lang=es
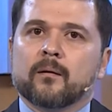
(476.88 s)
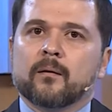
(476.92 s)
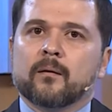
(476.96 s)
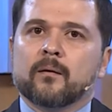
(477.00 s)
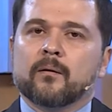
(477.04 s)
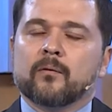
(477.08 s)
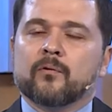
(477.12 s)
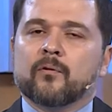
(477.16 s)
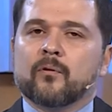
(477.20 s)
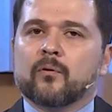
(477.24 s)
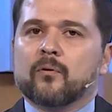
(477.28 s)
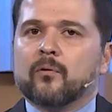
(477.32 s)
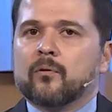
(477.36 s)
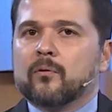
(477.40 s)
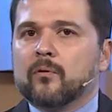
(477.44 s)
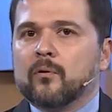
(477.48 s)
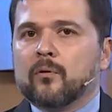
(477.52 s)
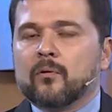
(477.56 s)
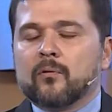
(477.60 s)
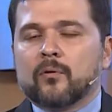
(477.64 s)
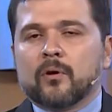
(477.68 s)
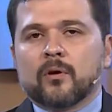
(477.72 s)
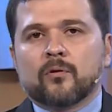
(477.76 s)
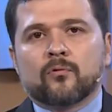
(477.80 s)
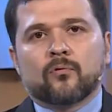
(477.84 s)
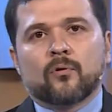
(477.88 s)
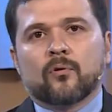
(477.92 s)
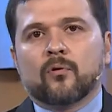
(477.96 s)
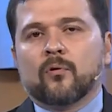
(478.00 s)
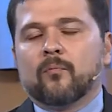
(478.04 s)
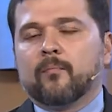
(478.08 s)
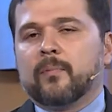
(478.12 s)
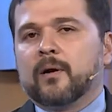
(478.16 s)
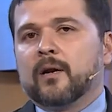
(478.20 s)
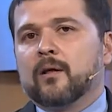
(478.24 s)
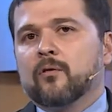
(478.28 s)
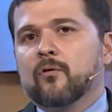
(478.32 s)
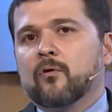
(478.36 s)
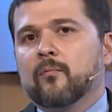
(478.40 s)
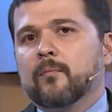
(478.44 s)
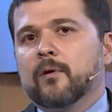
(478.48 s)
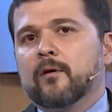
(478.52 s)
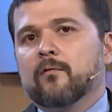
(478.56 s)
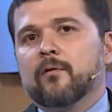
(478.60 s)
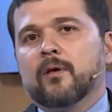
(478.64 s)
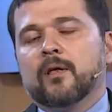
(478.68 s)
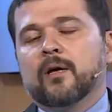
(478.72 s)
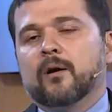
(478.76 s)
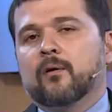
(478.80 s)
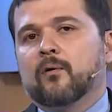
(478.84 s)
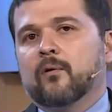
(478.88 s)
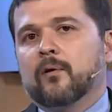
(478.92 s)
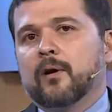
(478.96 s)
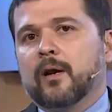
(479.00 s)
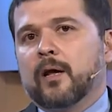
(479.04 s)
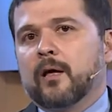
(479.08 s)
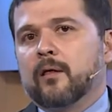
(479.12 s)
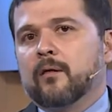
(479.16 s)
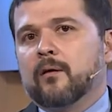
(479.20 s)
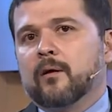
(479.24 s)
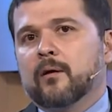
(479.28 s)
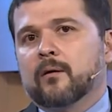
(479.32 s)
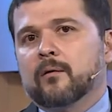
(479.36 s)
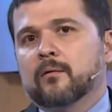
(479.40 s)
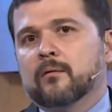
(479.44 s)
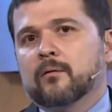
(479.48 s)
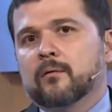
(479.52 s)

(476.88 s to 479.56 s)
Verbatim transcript: Yo no estoy comparando mi vida con nadie.